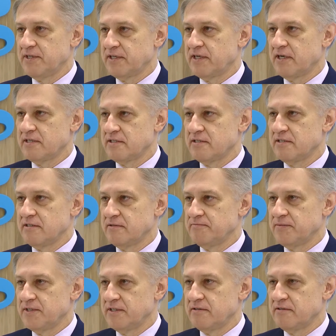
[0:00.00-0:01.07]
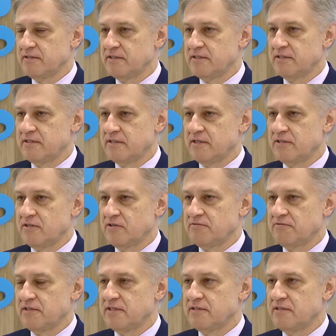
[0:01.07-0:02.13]
e, kasy e, e,
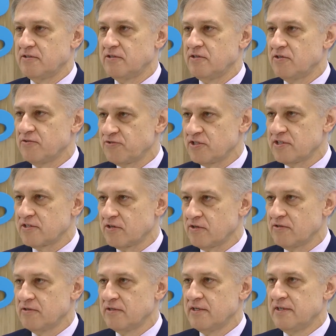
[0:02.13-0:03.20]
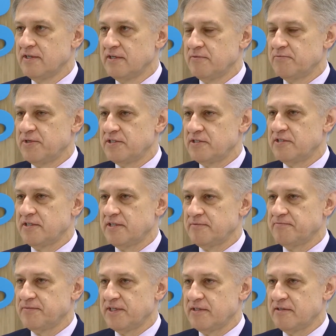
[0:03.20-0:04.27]
rentowe. I to wszystko będzie,
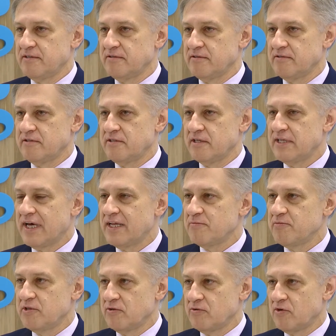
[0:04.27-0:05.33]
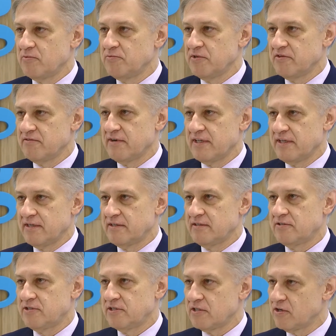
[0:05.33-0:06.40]
te dane będą kombinowane
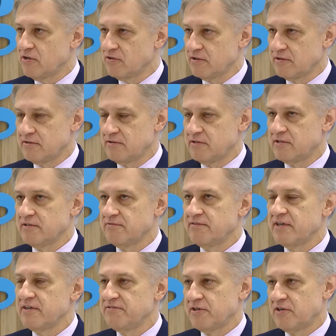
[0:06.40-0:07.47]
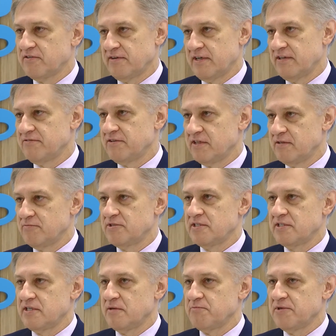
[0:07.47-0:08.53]
czy, czy weryfikowane w jednym
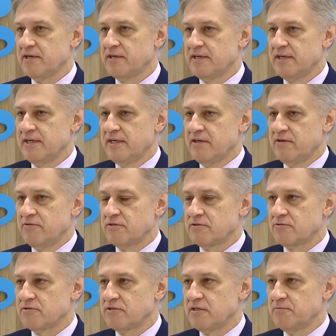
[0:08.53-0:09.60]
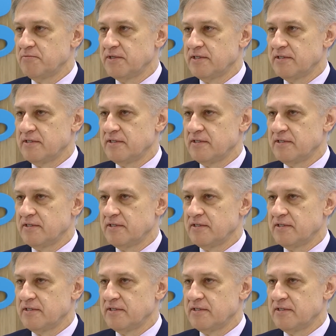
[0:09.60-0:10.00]
systemie. W związku z tym